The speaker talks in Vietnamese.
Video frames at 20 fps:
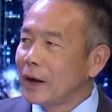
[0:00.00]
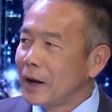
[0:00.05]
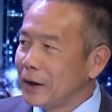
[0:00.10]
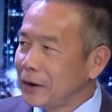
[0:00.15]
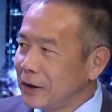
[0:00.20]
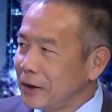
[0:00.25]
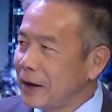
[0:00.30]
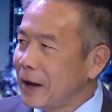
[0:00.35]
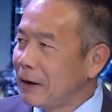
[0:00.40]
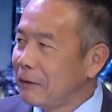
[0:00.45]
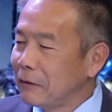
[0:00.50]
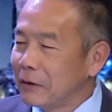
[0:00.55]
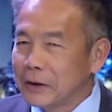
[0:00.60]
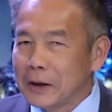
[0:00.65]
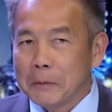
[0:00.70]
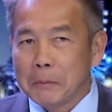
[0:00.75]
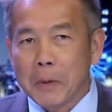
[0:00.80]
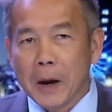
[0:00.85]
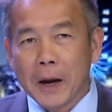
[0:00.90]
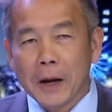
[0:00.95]
ờ, như anh vừa
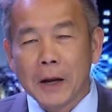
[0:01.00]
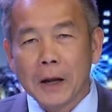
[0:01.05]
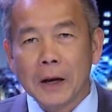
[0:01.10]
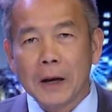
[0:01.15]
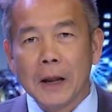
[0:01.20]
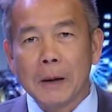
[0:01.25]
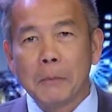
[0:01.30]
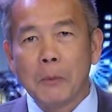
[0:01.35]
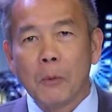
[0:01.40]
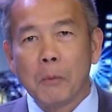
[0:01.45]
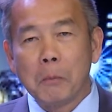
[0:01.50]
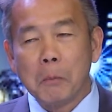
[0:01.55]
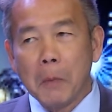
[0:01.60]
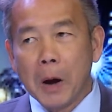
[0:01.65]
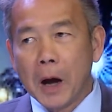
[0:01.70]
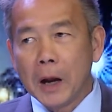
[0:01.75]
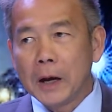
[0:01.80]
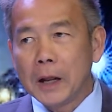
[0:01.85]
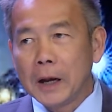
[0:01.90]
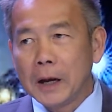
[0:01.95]
trình bày đó là một
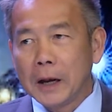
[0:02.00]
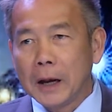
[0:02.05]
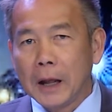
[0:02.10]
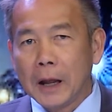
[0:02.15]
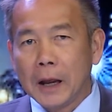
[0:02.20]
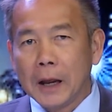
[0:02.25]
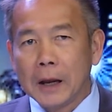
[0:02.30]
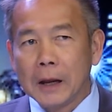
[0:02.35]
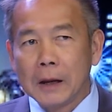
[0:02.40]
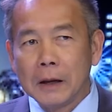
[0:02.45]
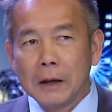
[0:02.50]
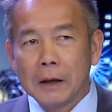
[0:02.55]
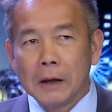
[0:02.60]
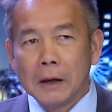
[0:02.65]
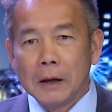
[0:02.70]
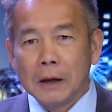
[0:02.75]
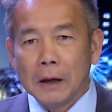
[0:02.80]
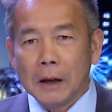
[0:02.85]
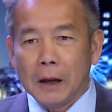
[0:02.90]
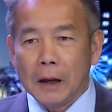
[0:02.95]
bên đó là
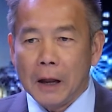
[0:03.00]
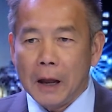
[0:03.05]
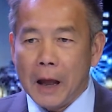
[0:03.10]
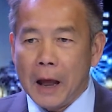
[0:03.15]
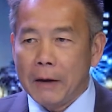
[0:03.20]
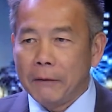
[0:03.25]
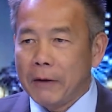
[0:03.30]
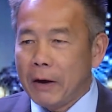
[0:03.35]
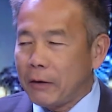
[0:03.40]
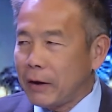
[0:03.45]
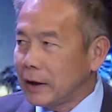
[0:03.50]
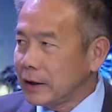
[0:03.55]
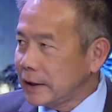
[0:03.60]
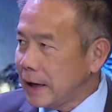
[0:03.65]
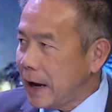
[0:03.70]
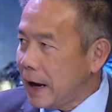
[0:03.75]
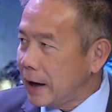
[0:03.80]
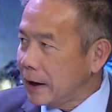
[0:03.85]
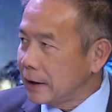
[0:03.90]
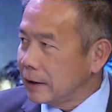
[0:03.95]
anh vào khách
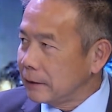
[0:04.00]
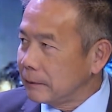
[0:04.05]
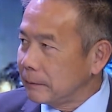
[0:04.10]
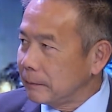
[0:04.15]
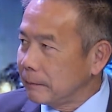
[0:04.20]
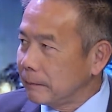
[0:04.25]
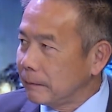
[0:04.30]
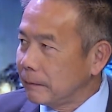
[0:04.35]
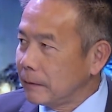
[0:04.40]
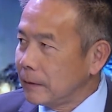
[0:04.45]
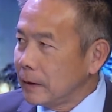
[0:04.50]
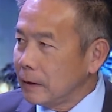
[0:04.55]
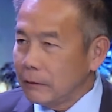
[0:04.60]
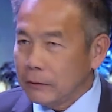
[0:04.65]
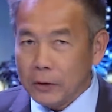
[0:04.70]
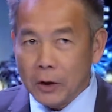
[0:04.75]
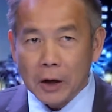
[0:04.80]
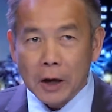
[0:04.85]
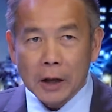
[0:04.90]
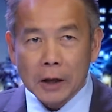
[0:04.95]
sạn
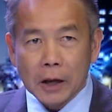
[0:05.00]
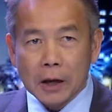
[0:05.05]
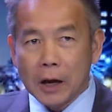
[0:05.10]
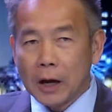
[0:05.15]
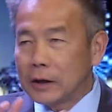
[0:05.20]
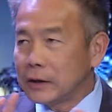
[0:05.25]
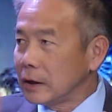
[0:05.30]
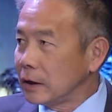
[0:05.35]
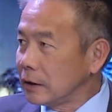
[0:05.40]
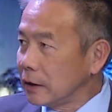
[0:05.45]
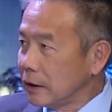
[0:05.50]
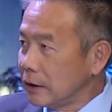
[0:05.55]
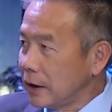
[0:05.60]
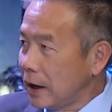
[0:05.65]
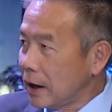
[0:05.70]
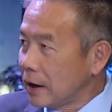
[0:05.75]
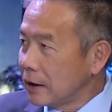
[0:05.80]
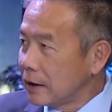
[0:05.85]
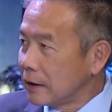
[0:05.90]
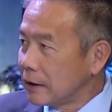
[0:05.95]
nó là cái cơ sở tư
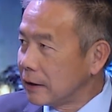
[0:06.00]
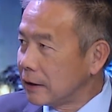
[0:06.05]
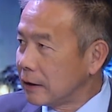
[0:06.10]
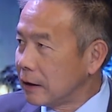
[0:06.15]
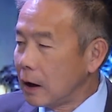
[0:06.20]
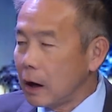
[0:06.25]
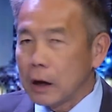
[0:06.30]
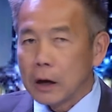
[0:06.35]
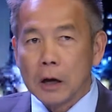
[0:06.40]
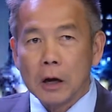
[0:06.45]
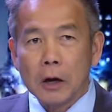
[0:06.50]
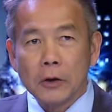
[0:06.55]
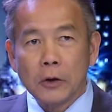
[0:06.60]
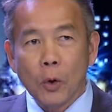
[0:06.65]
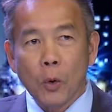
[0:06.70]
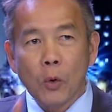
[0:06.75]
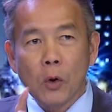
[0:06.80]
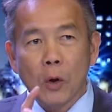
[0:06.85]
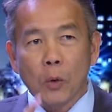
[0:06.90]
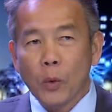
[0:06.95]
nhân người
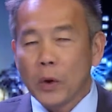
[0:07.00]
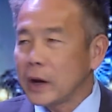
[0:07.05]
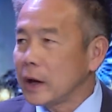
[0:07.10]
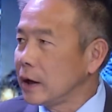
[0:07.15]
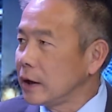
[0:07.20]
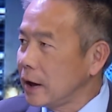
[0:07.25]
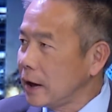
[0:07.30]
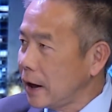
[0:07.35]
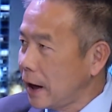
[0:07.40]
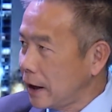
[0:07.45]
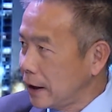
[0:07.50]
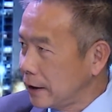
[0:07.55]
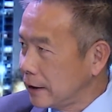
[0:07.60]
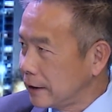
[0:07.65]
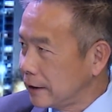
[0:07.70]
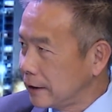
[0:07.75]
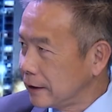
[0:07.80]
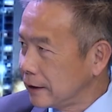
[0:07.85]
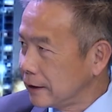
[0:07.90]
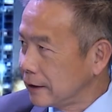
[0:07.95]
chủ có quyền kỳ thị anh
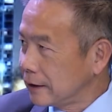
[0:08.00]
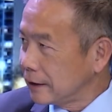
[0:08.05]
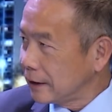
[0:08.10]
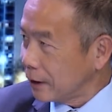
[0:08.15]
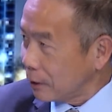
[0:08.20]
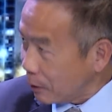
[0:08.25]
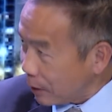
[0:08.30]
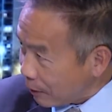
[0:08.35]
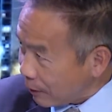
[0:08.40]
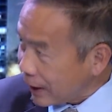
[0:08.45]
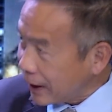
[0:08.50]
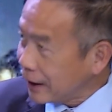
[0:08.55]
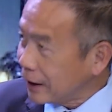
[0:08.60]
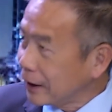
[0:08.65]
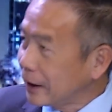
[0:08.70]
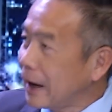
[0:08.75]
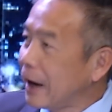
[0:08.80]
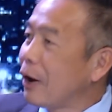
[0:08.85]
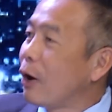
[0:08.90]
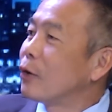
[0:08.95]
đúng không ạ trước
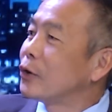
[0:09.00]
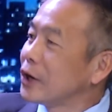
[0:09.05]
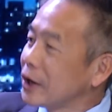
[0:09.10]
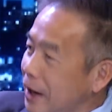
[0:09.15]
ngay hồi là, trước